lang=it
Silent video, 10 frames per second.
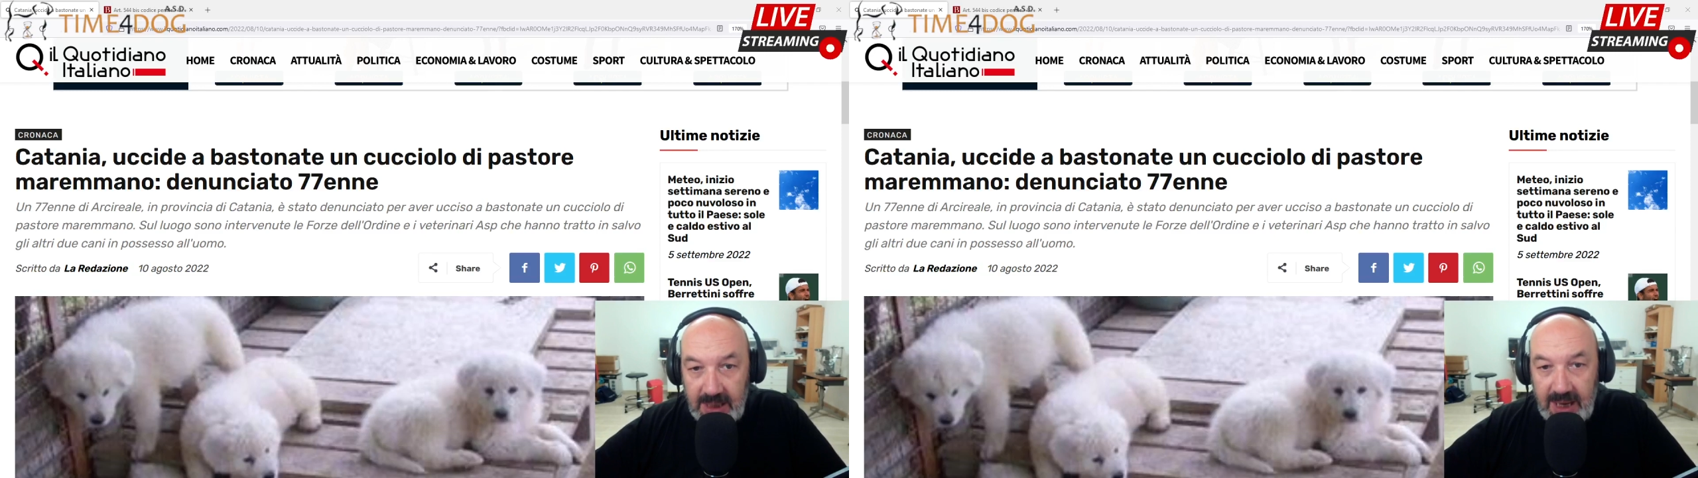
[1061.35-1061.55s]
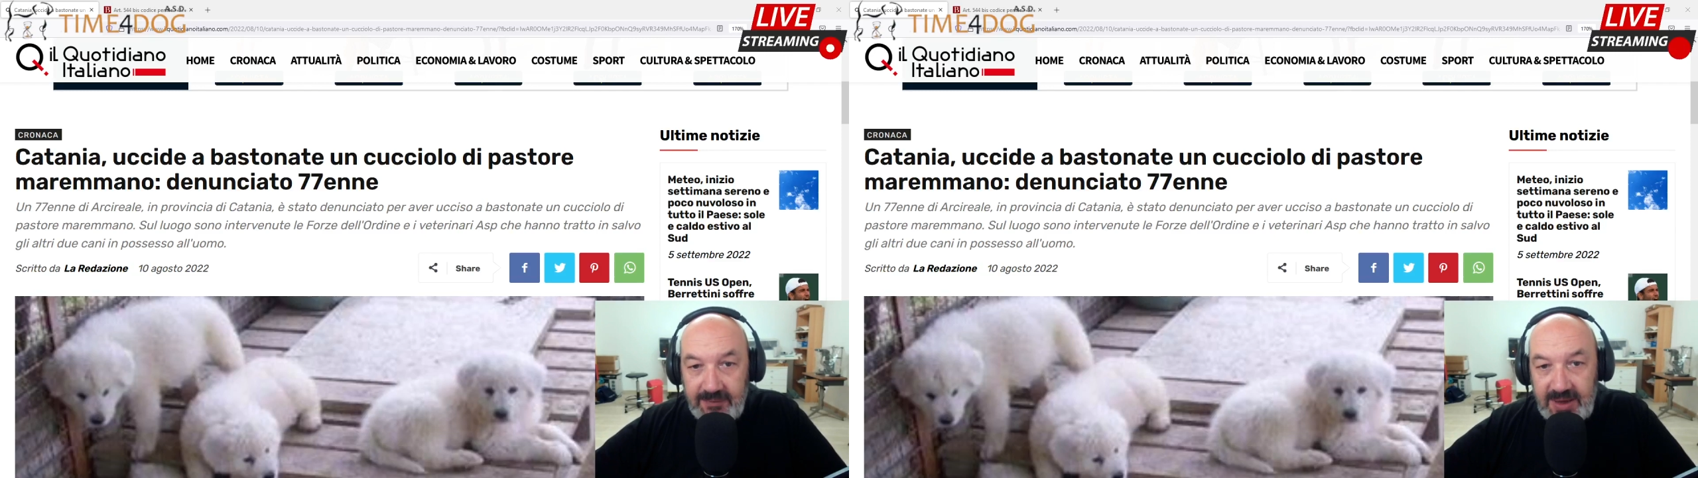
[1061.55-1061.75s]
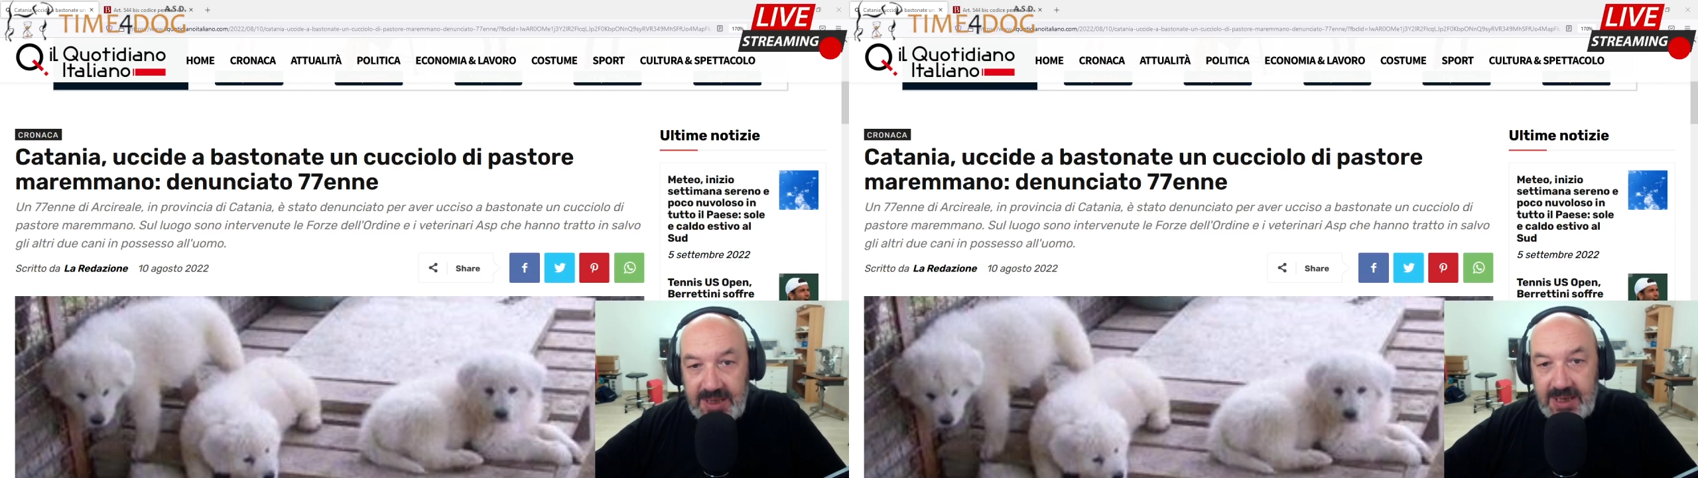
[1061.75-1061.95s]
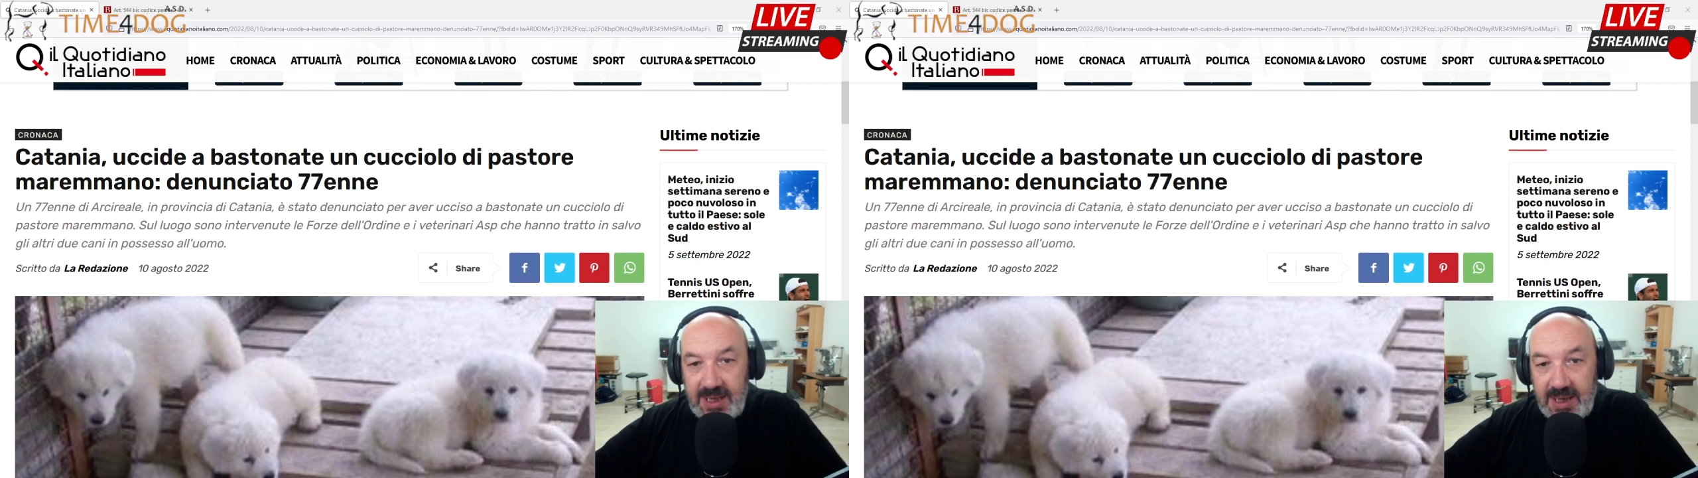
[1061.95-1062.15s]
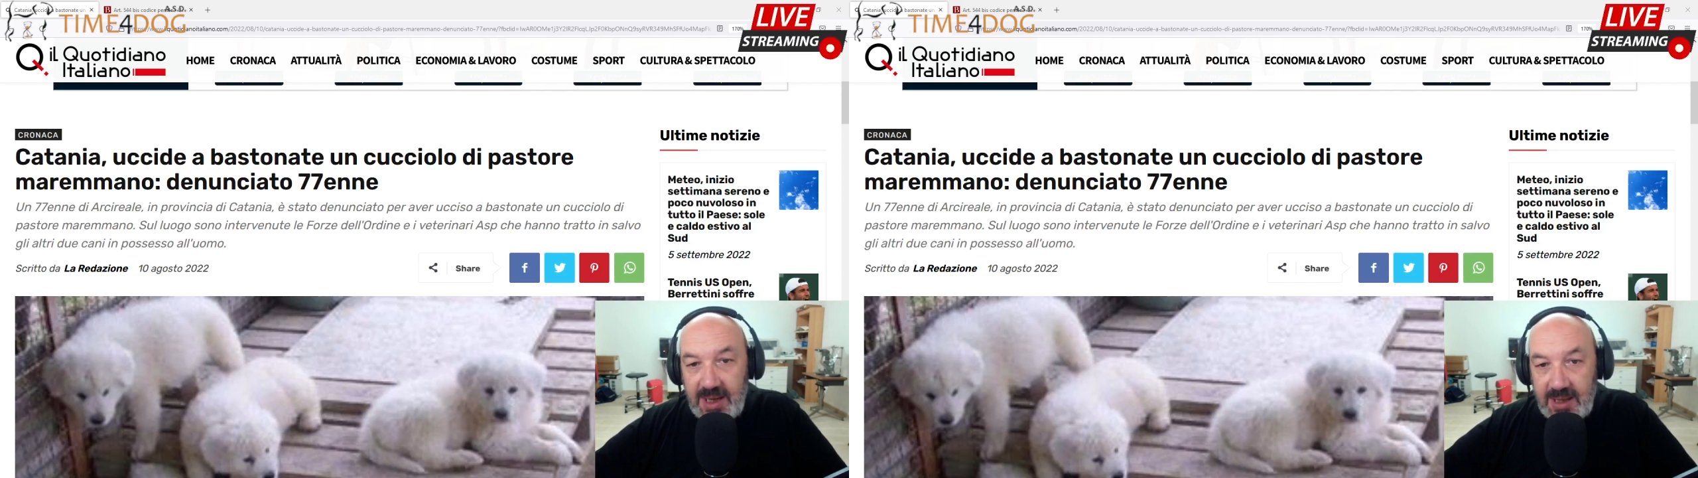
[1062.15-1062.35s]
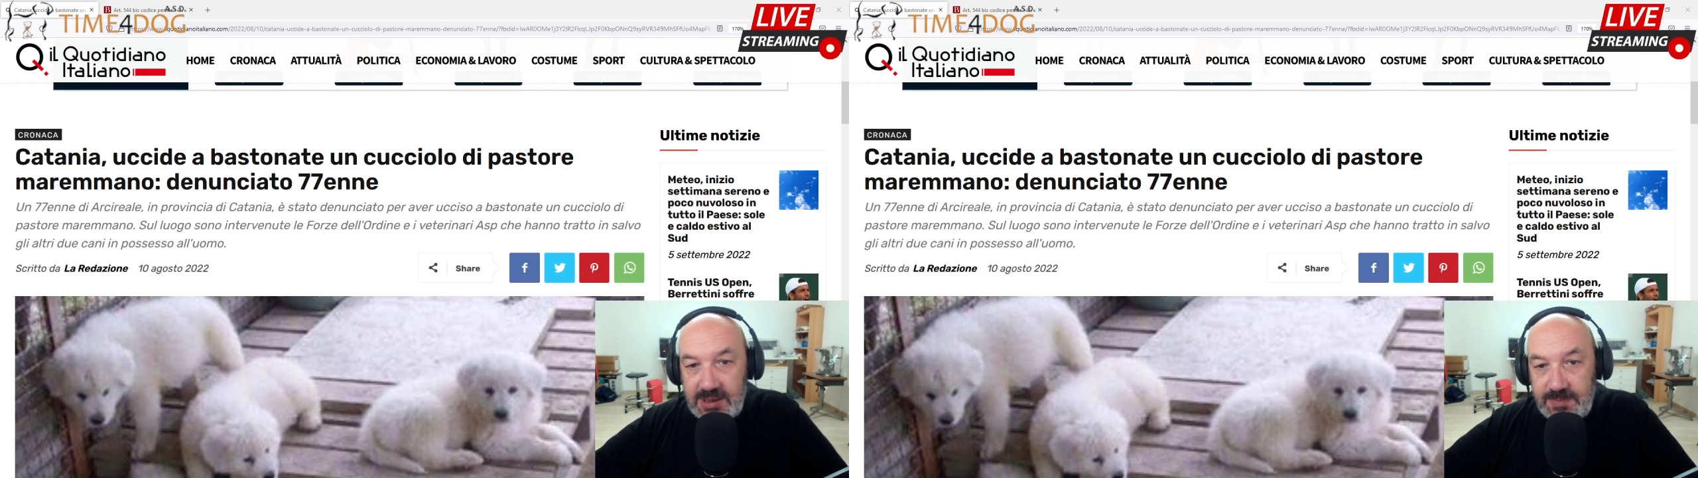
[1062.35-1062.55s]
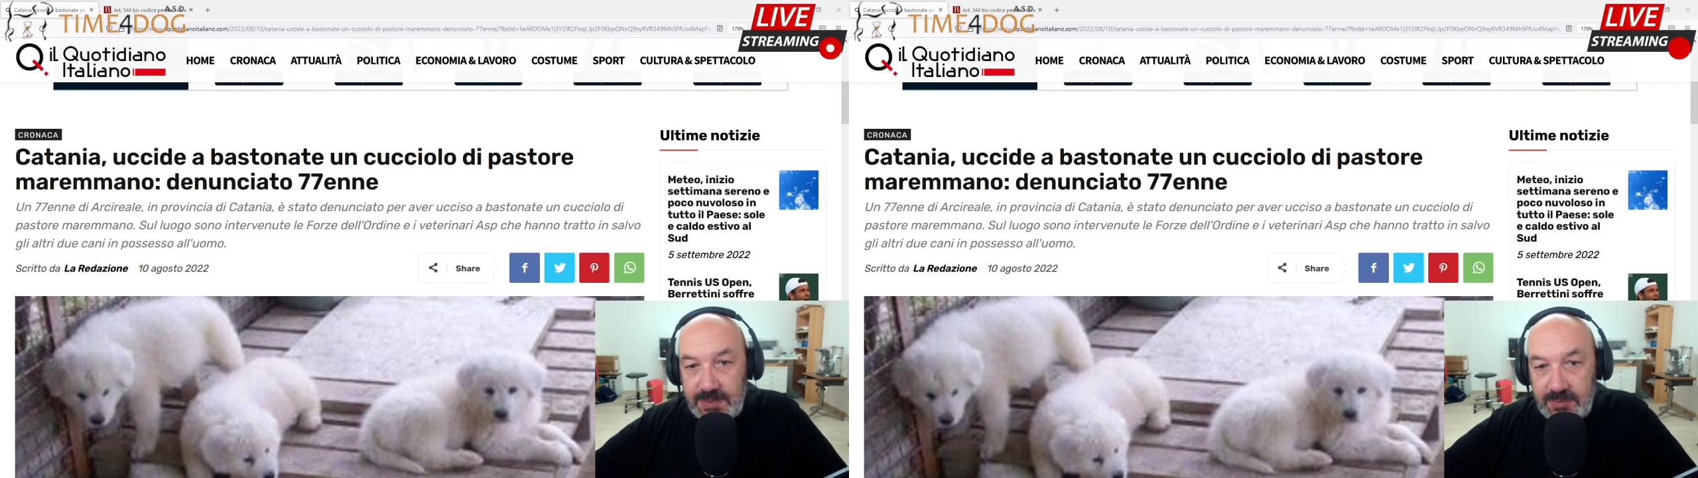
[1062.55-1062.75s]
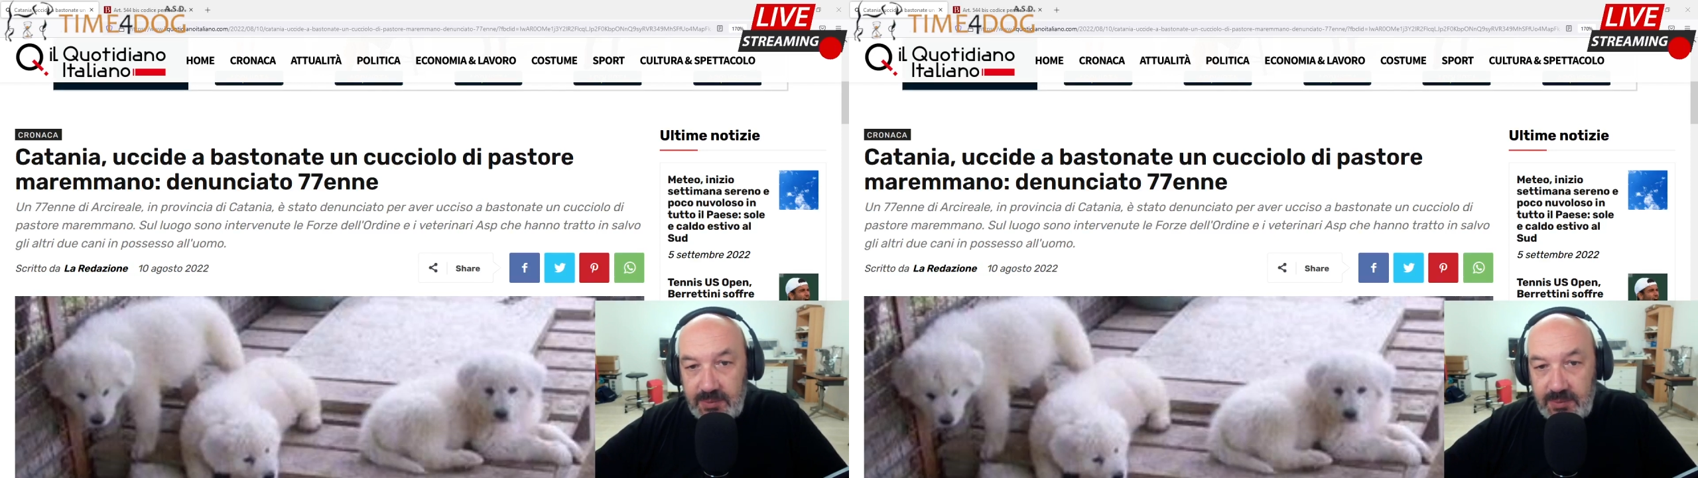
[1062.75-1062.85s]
e i veterinari ASP,